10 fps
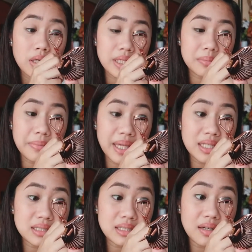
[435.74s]
It
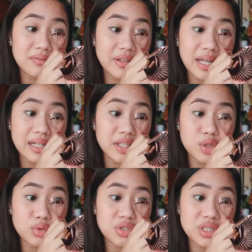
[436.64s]
makes a very
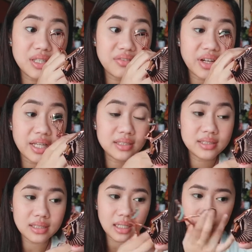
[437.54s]
huge difference
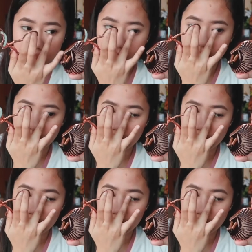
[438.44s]
talaga sa